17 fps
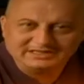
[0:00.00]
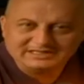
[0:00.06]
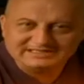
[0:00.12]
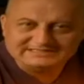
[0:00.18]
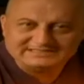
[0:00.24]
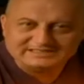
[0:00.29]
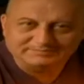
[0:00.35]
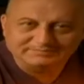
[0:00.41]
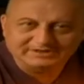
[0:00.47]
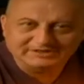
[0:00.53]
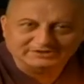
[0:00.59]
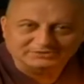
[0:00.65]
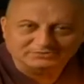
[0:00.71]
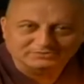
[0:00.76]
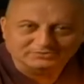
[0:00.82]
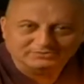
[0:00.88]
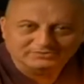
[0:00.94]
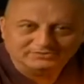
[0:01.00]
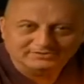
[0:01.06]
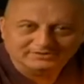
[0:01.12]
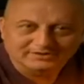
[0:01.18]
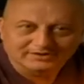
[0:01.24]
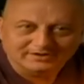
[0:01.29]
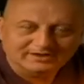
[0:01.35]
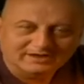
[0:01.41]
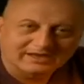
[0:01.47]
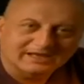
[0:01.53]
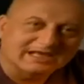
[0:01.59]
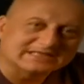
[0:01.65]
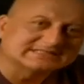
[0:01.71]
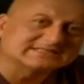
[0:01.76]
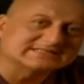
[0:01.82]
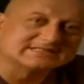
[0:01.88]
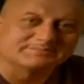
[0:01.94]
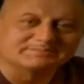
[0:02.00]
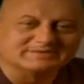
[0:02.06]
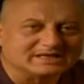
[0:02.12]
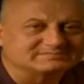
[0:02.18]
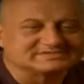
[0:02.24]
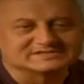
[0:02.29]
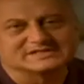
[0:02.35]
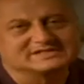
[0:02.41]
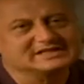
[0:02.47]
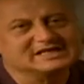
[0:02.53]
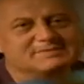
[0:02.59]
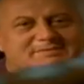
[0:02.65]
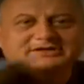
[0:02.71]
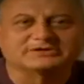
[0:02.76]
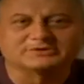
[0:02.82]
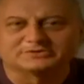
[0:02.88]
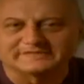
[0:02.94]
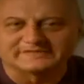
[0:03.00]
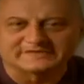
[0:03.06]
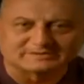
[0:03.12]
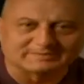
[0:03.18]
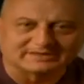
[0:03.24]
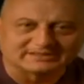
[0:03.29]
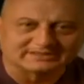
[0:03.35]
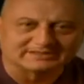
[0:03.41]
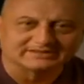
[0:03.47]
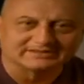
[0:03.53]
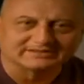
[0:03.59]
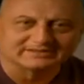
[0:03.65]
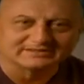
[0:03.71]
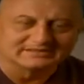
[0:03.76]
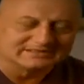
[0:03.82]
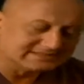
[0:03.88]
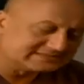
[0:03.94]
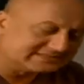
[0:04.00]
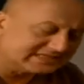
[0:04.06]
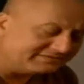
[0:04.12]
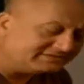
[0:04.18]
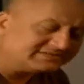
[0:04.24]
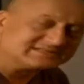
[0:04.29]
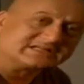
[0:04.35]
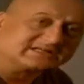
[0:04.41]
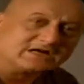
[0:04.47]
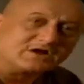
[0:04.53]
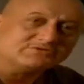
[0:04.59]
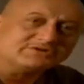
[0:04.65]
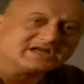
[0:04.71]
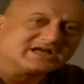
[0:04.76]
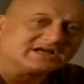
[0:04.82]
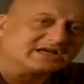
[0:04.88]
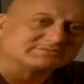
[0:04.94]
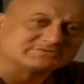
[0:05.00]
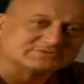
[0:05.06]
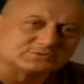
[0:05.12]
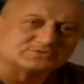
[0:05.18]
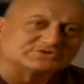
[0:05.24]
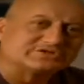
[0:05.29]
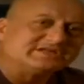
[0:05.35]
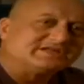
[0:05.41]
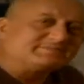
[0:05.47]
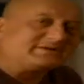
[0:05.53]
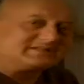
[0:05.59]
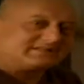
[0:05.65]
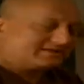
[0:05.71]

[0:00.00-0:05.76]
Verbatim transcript: के सपने क्यों ऐसे सपने हम जिंदगी भर क्यों नहीं देख पाते सेविंग्स अकाउंट के आगे हम सोच ही नहीं पाते